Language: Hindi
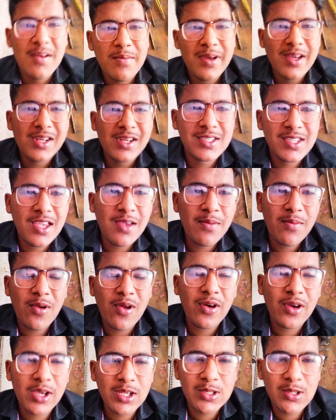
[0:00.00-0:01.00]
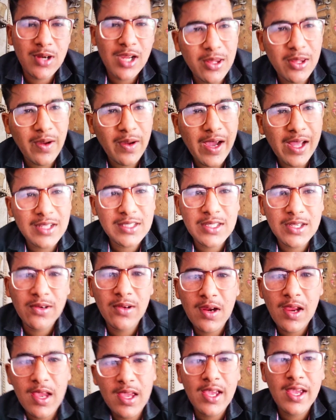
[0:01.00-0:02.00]
फिर से ब्लॉग की शुरुआत दुकान से हो
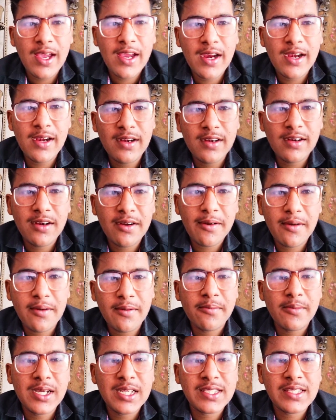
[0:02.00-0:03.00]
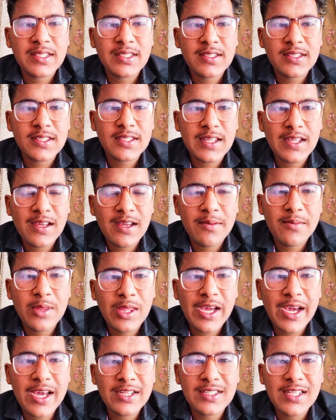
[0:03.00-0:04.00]
रही है एंड बस
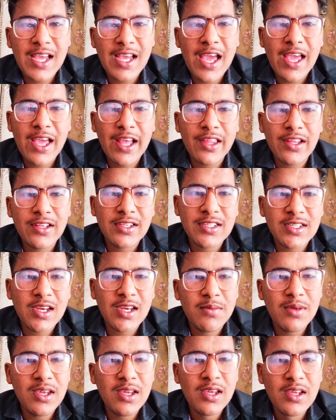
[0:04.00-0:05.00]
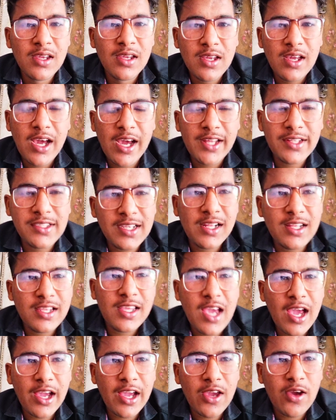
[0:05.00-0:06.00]
घर से आया था जस्ट अभी आज जल्दी
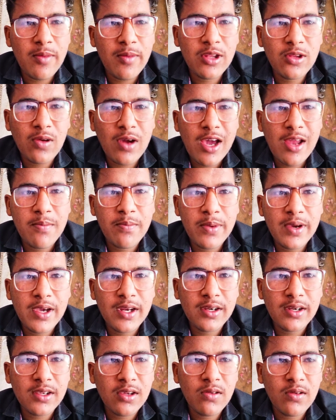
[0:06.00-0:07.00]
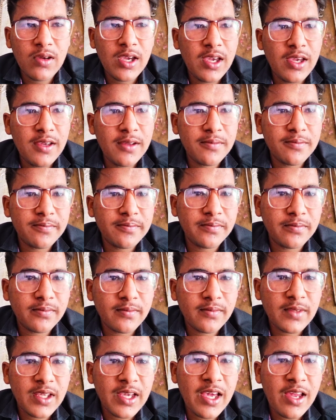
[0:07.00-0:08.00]
आ गया हूँ मैं दुकान पर क्योंकि
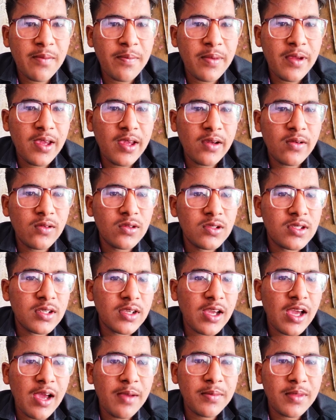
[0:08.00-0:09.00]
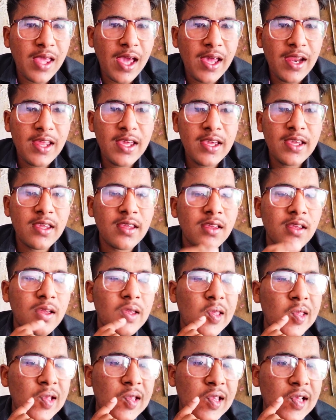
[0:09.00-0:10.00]
घर पे कुछ काम था नहीं
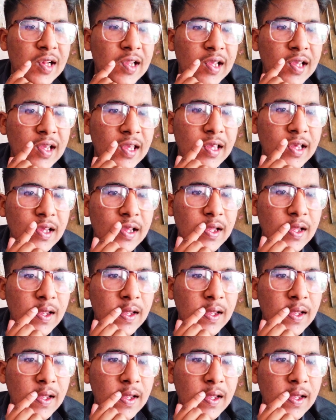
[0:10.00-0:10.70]
ये क्या लग गया